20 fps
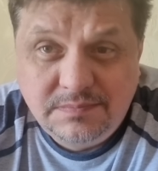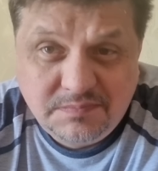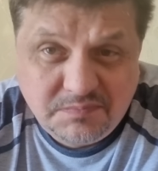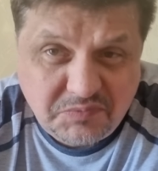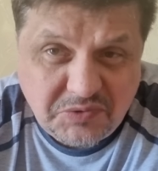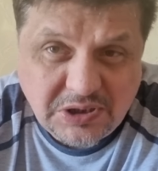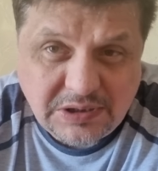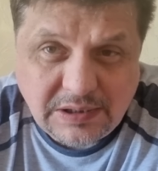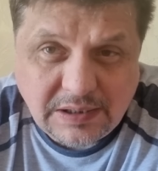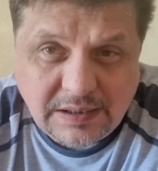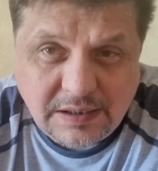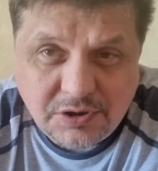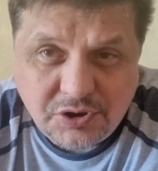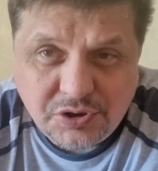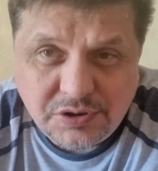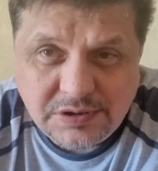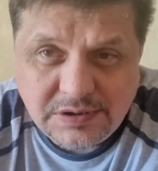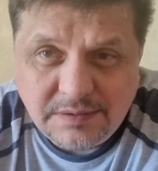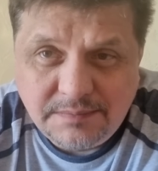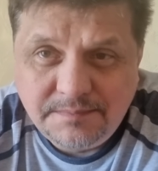Мне так
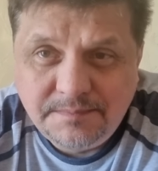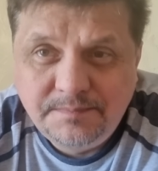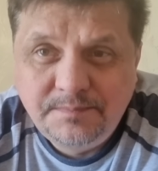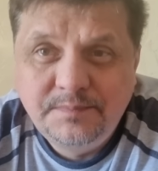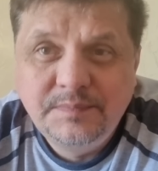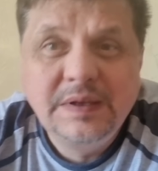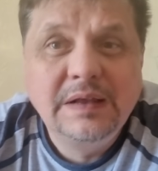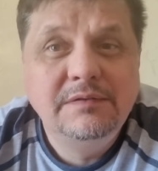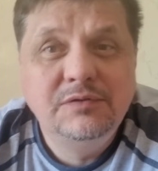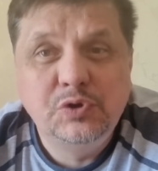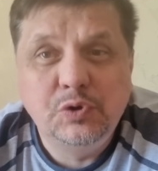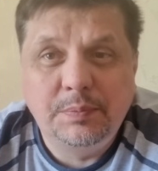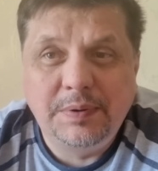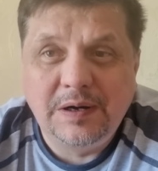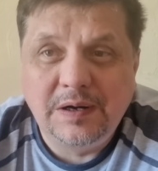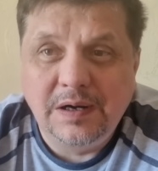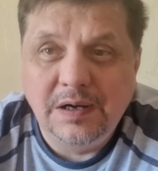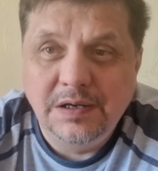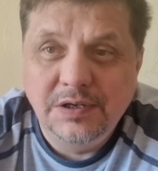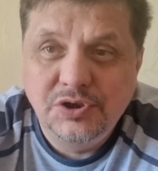кажется. Все
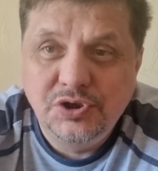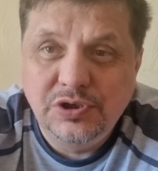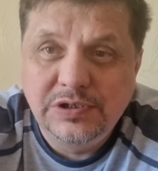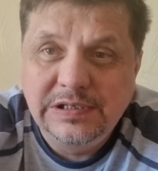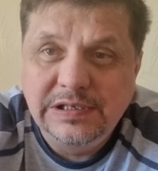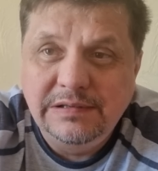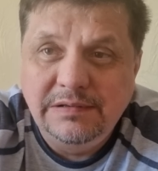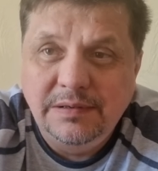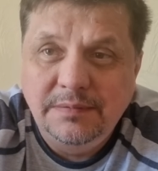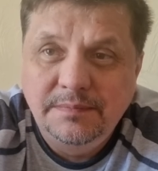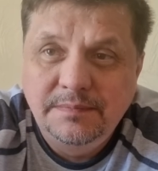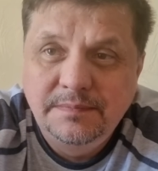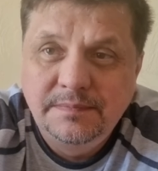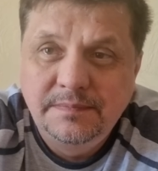пока. Счастливо.